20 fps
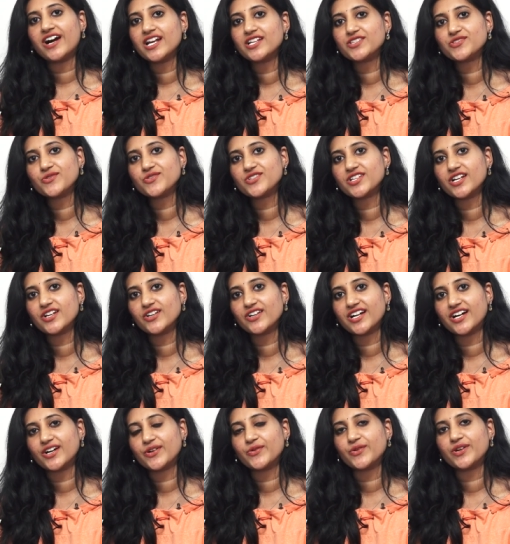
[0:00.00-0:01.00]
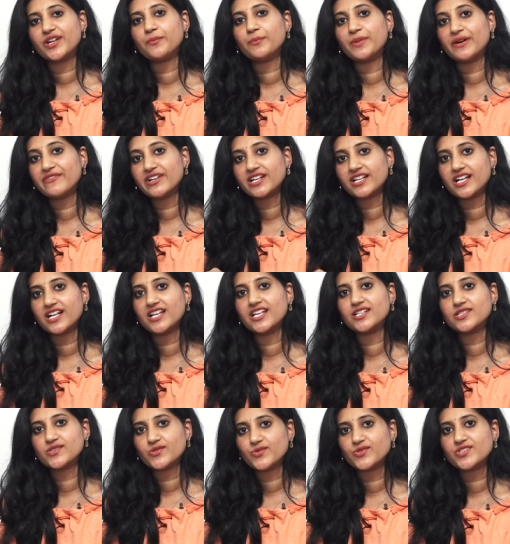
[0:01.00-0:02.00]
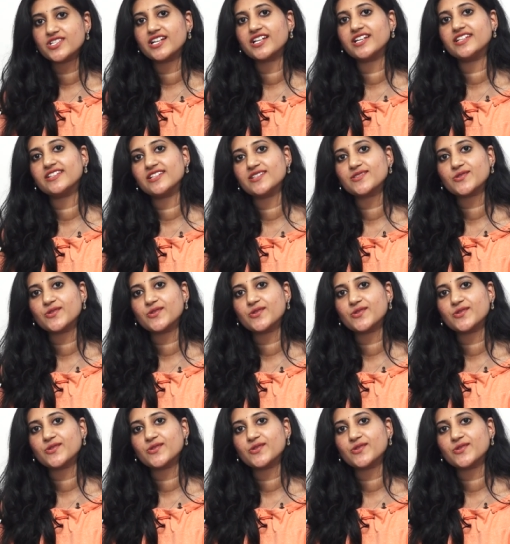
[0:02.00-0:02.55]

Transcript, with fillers: వాళ్ళ సూచనలు కాకుండా పవన్ కళ్యాణ్ సూచనలు